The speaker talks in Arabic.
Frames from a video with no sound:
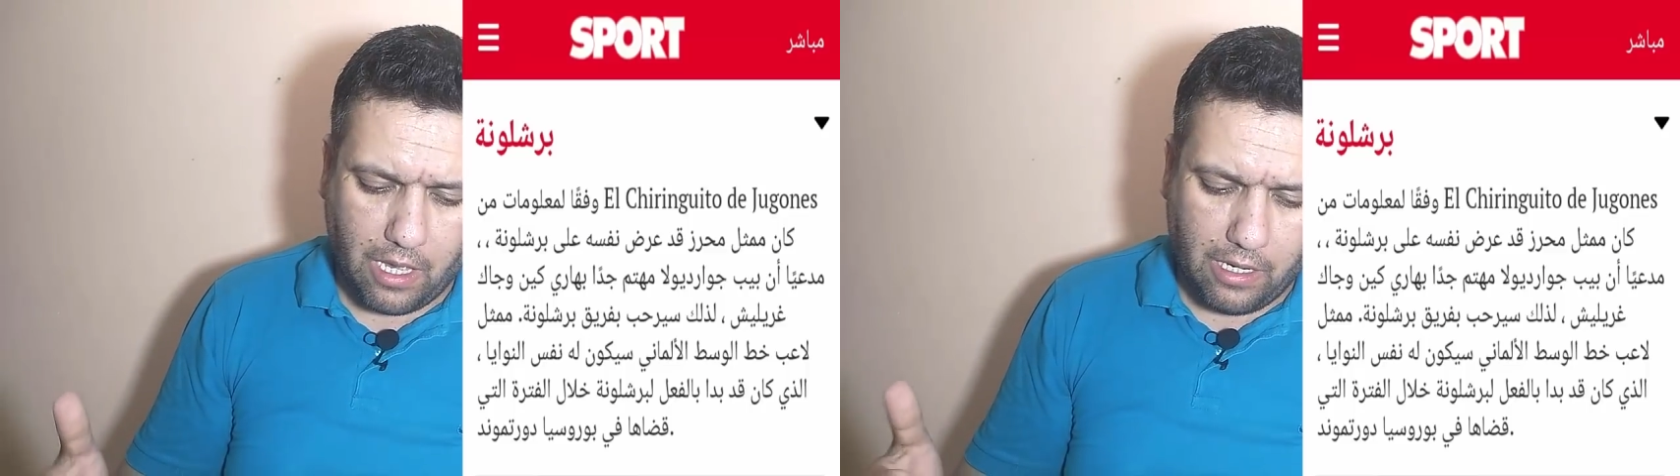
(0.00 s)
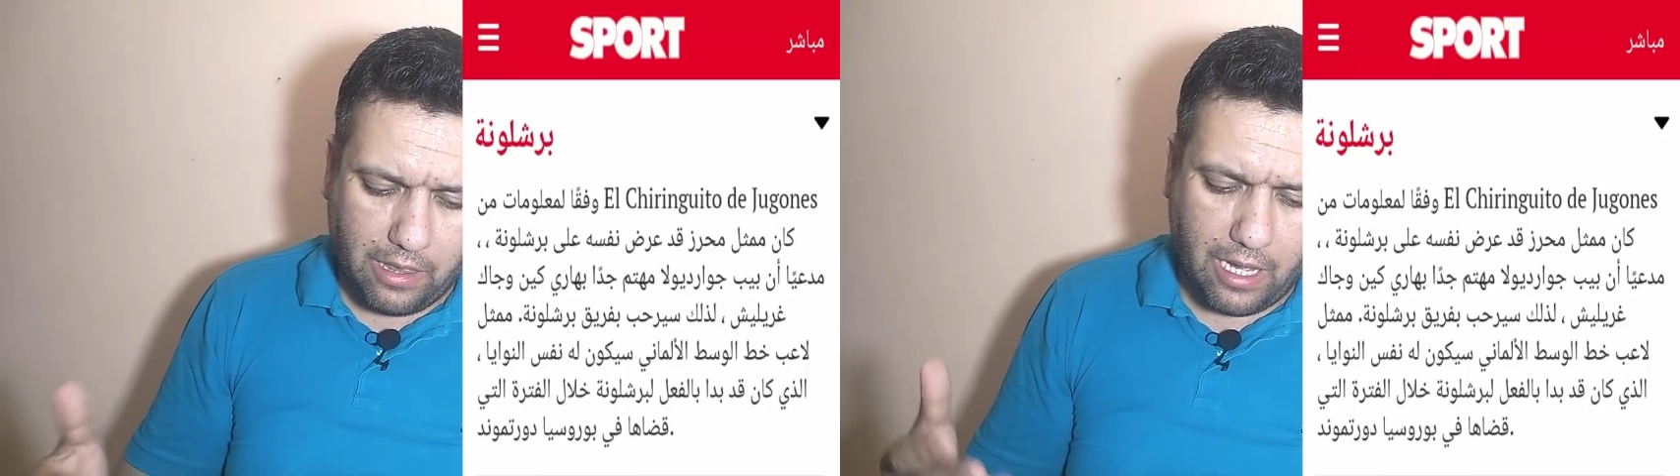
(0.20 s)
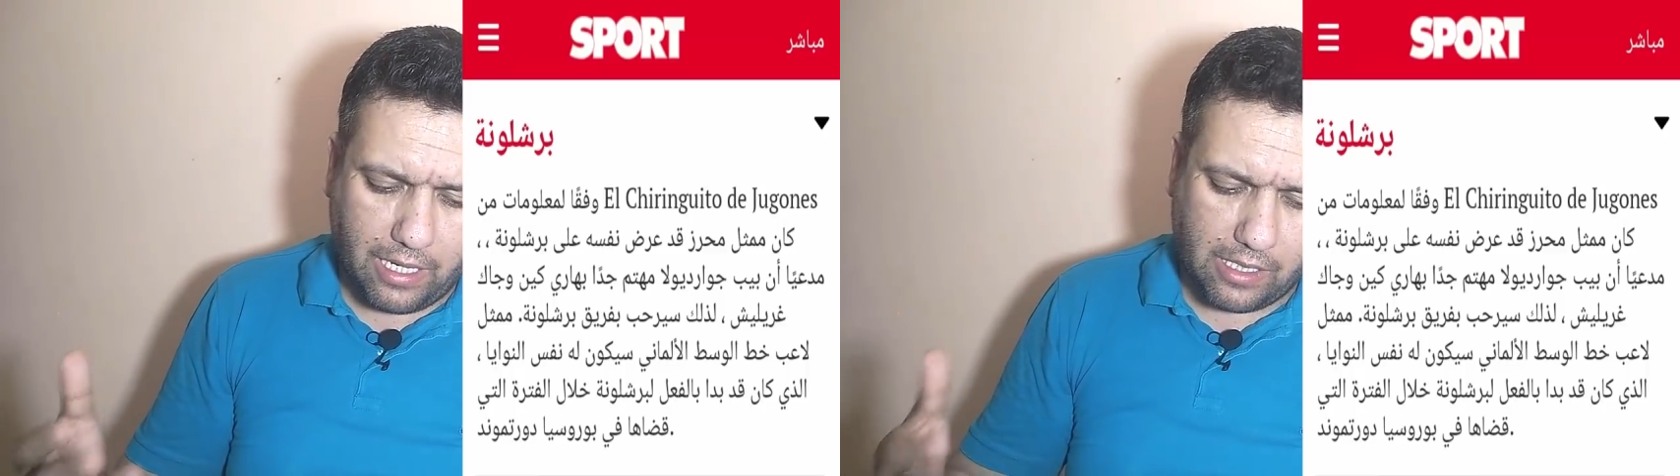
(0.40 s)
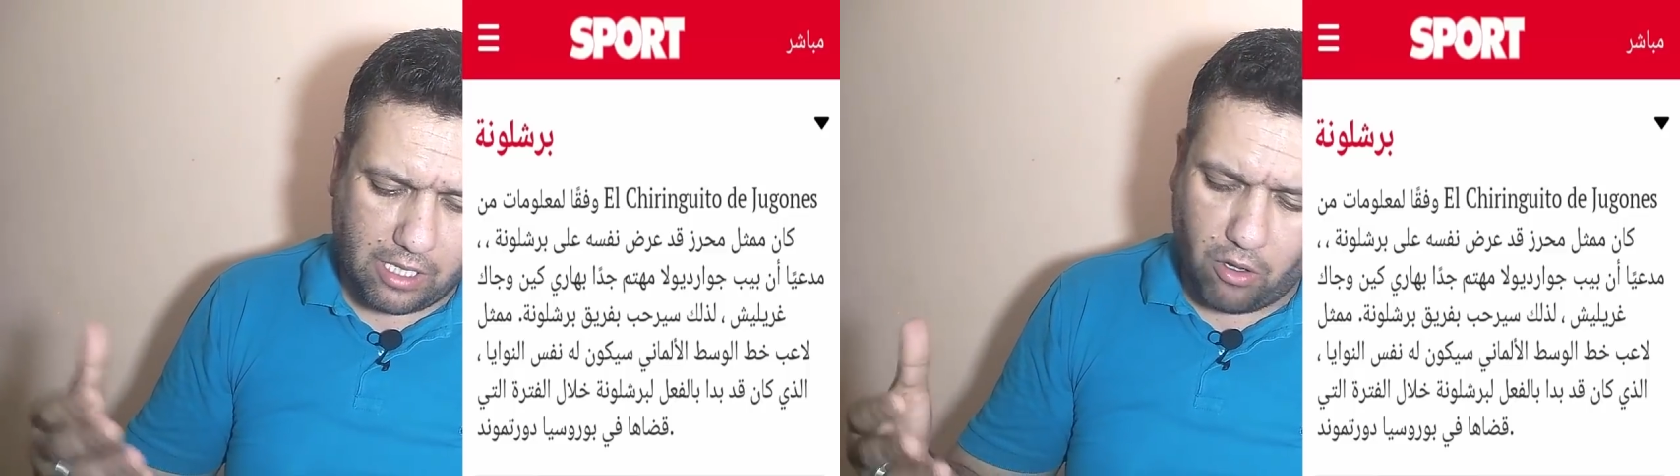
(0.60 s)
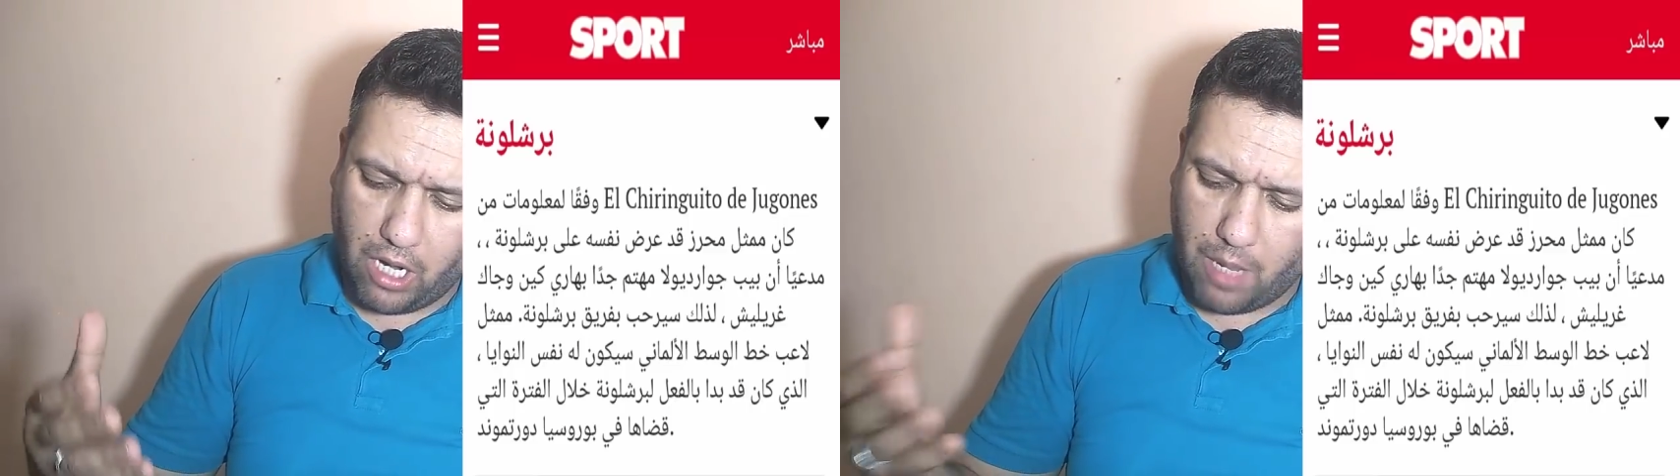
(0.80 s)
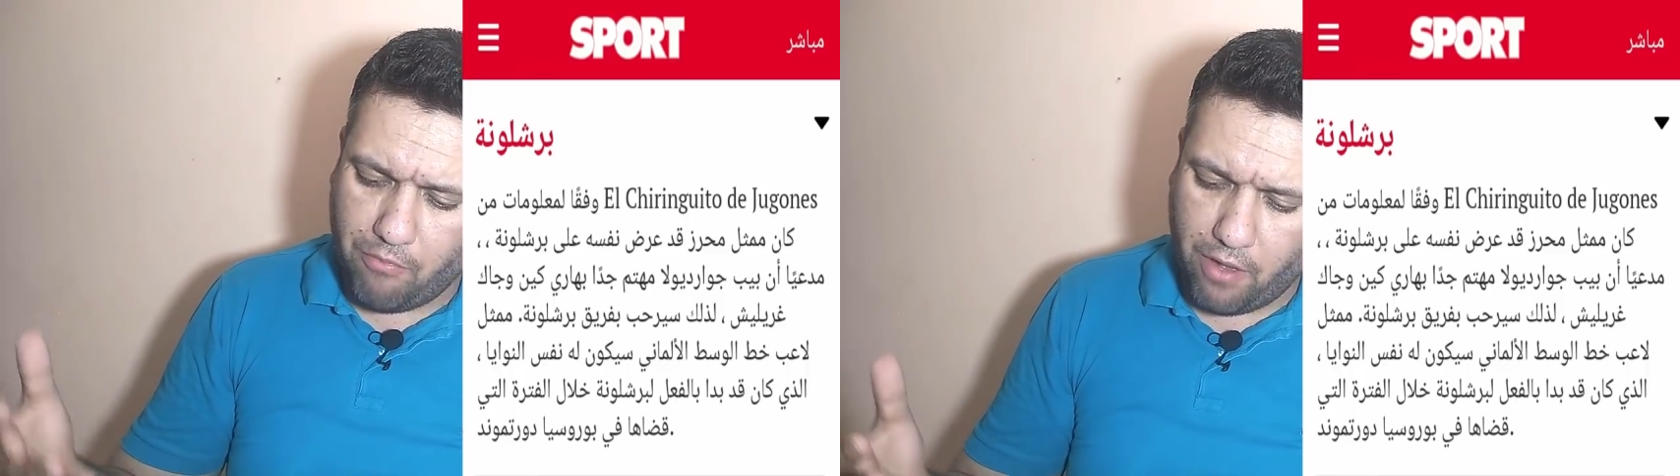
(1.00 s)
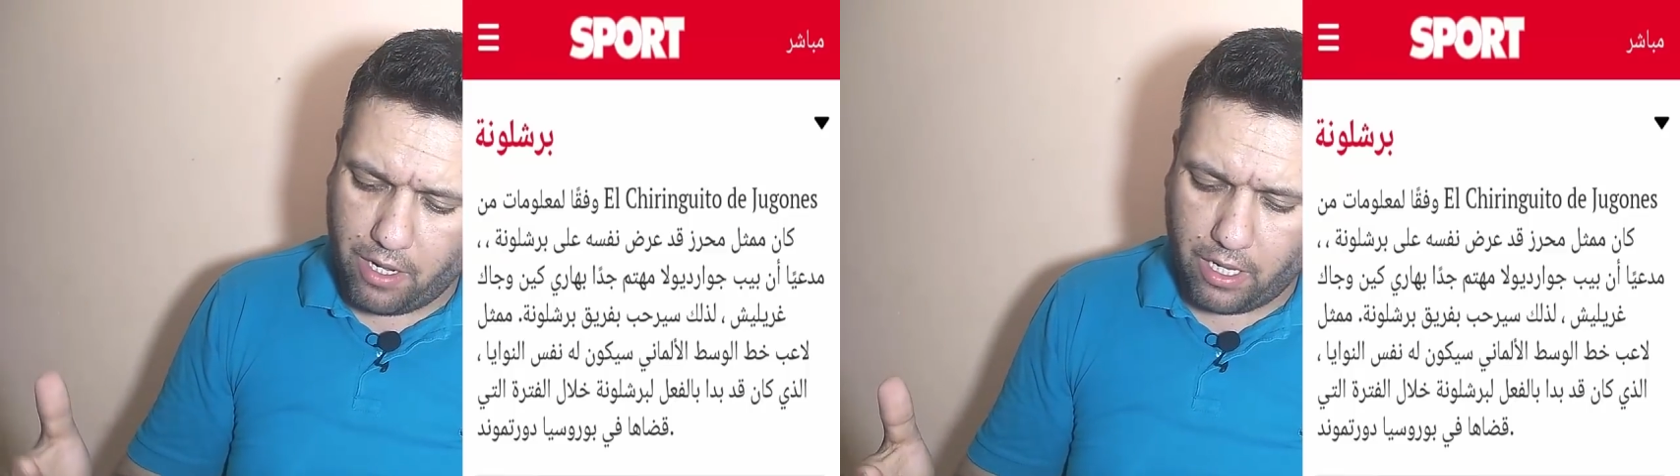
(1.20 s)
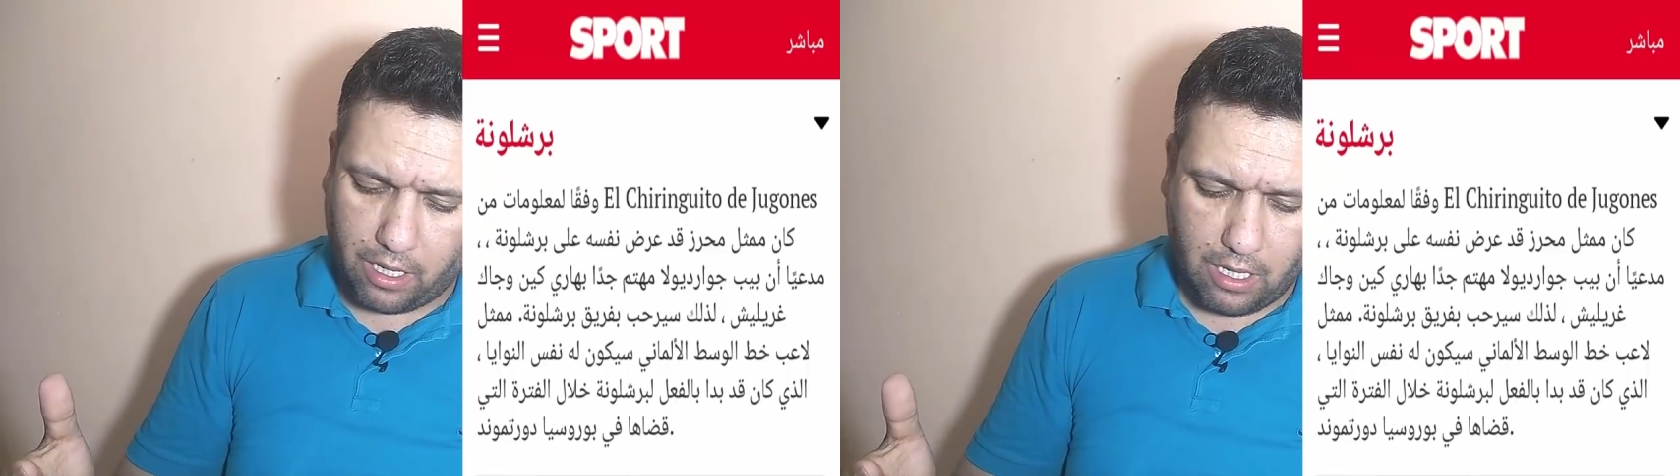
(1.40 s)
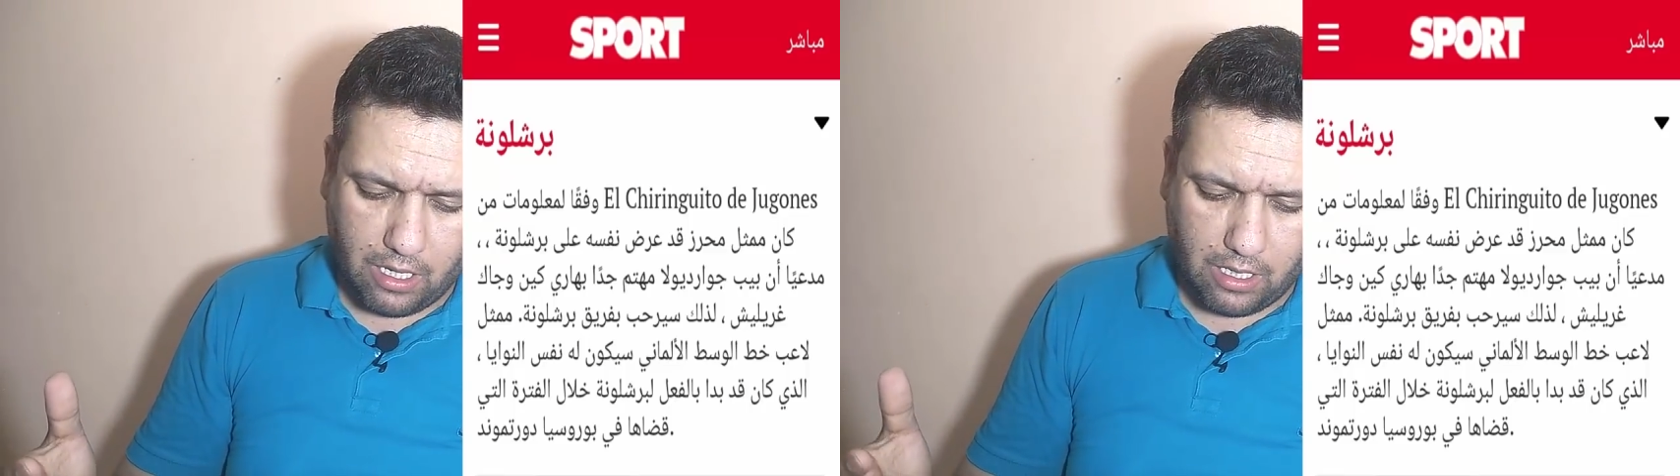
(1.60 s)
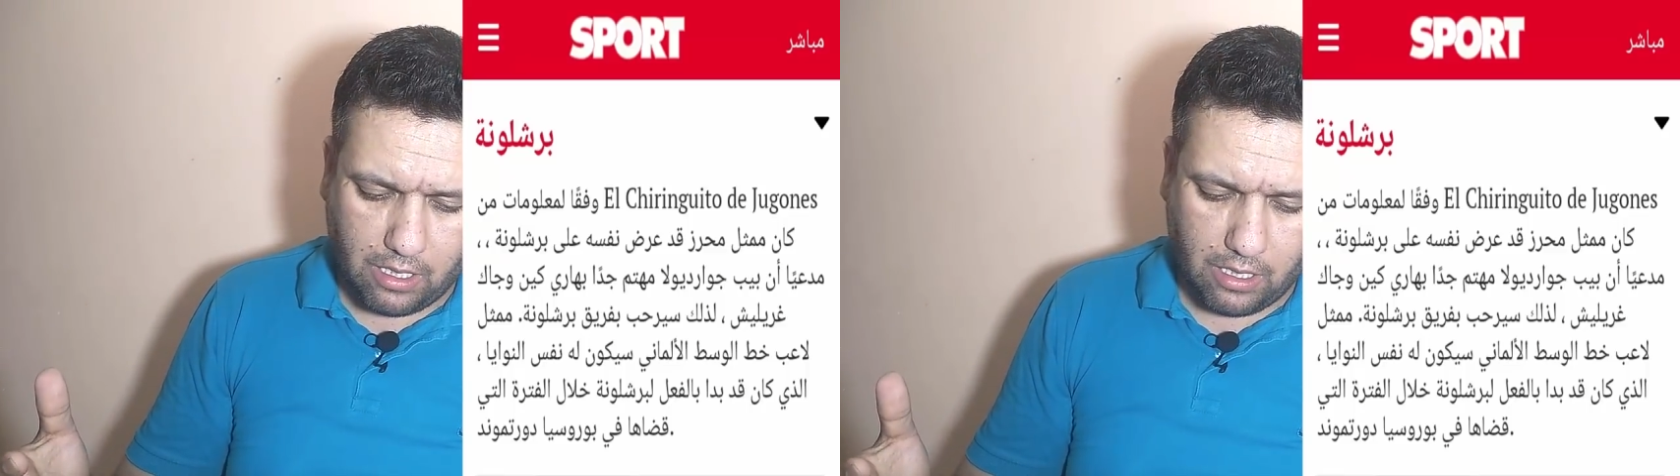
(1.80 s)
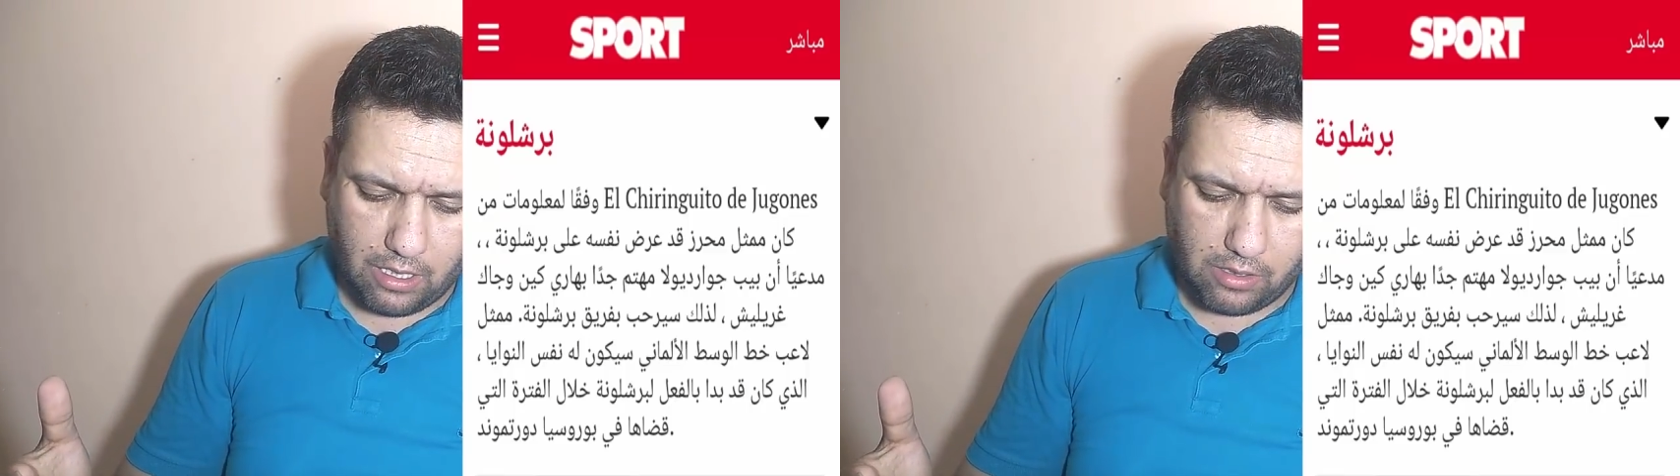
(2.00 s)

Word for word: لذلك سيرحب فريق آه،